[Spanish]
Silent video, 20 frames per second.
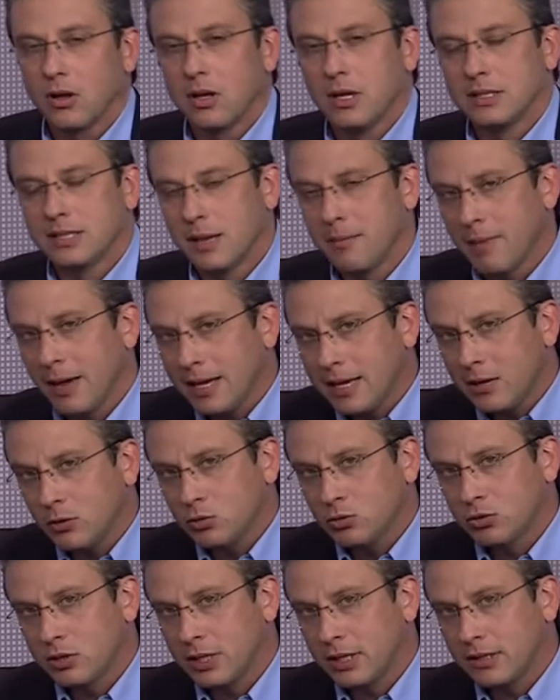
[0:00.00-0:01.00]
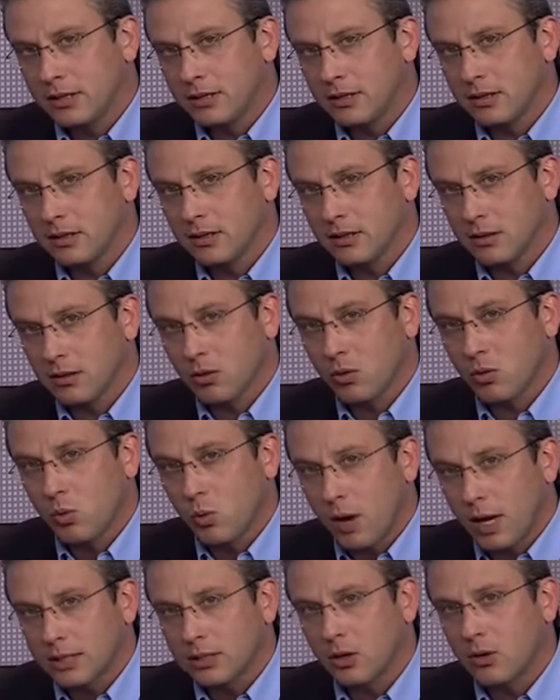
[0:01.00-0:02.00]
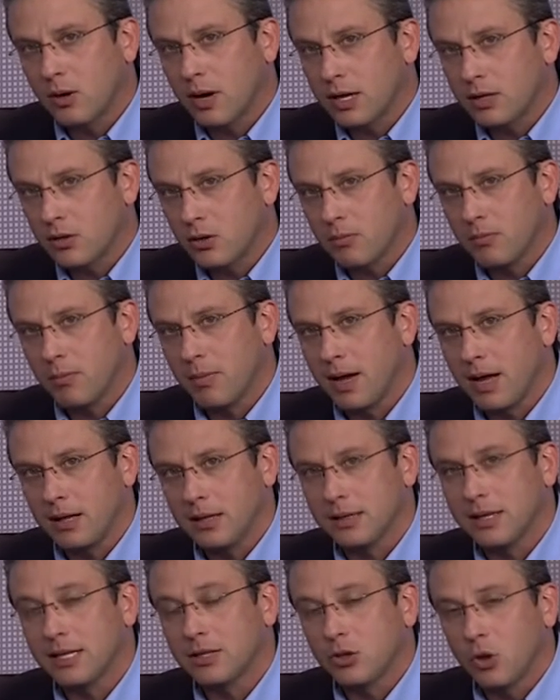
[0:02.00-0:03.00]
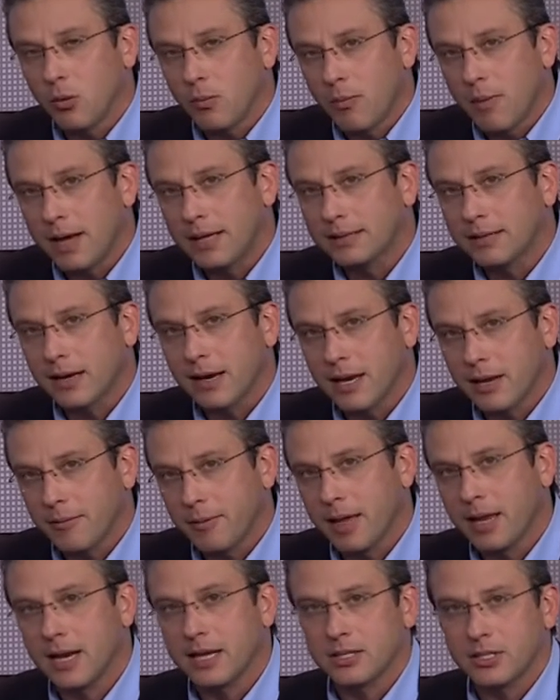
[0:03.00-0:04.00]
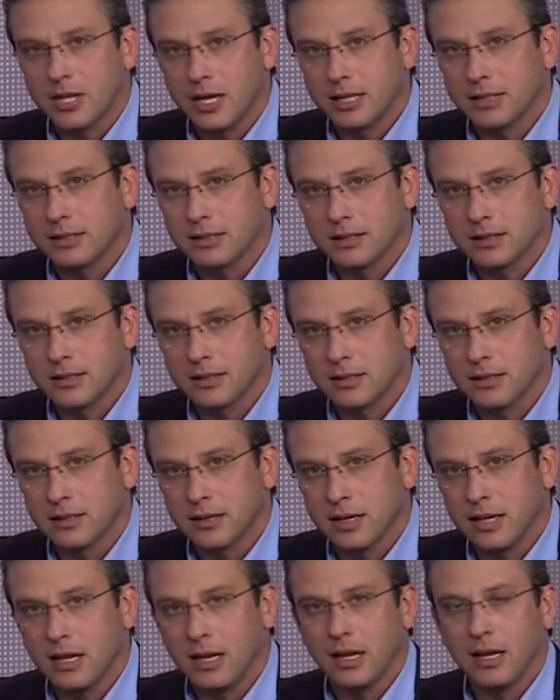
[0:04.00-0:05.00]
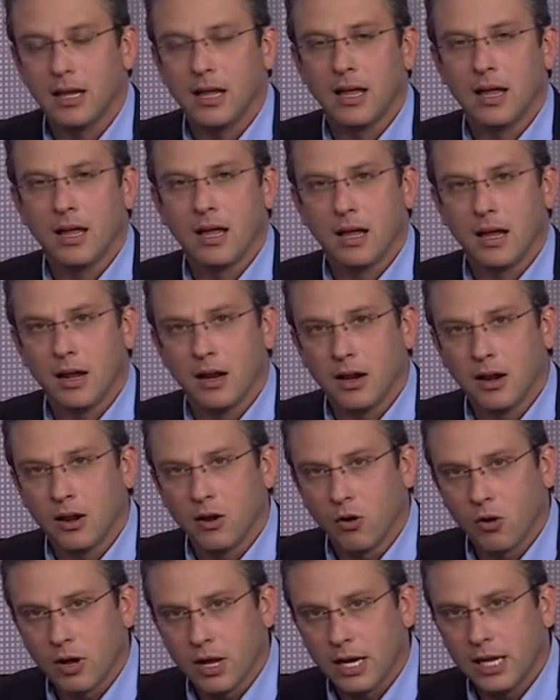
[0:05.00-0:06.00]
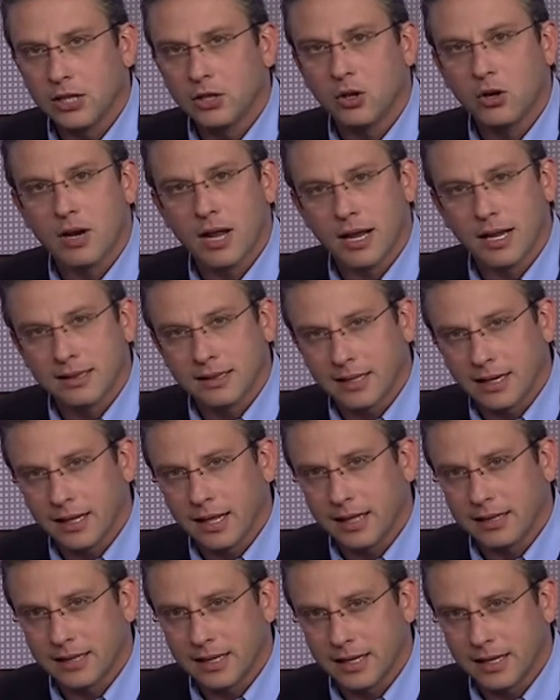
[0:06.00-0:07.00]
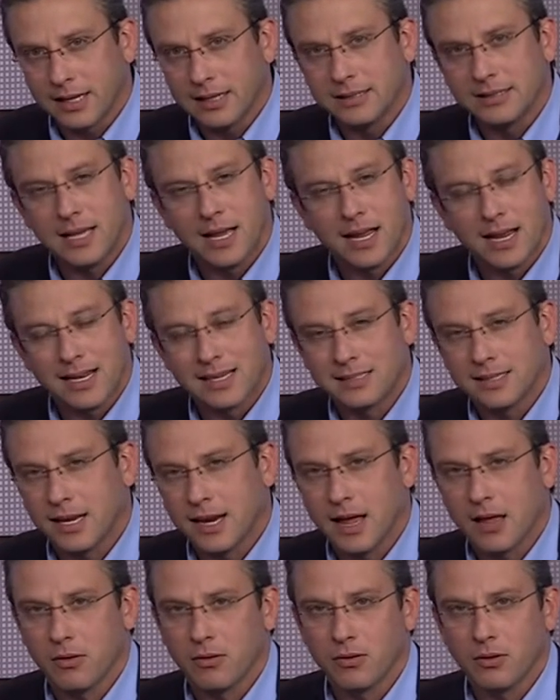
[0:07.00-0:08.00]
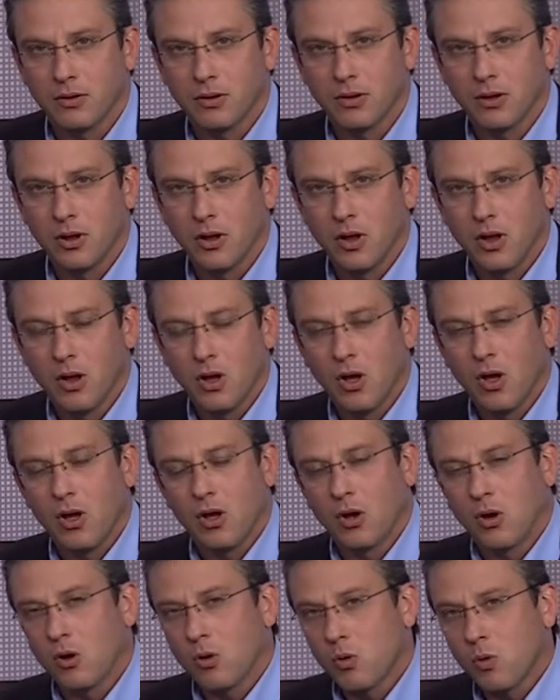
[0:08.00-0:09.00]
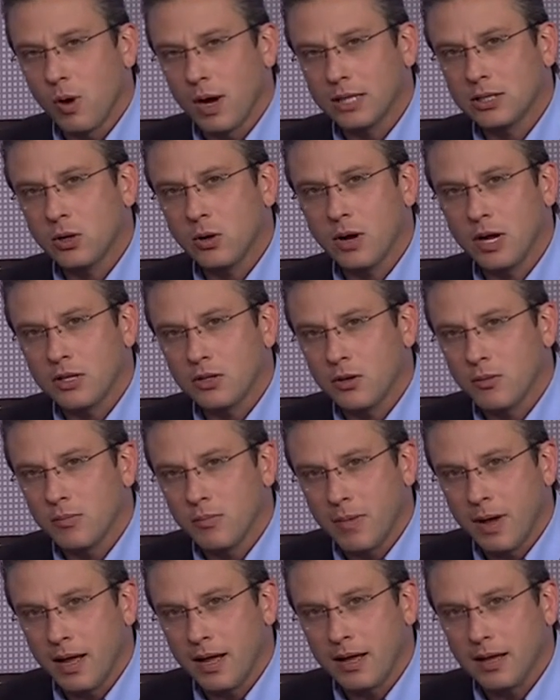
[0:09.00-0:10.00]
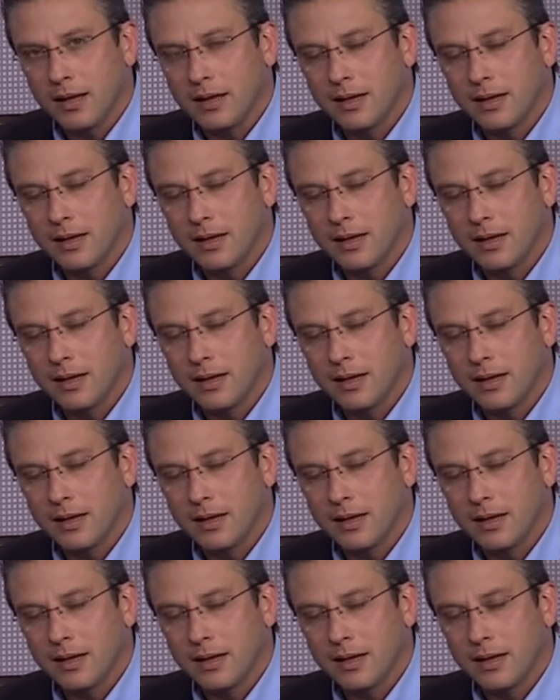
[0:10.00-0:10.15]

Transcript: ¿Se imagina usted cuatro años más de Tomás Rivera Chats? Los gritos, las estridencias en el Senado. Cuatro años más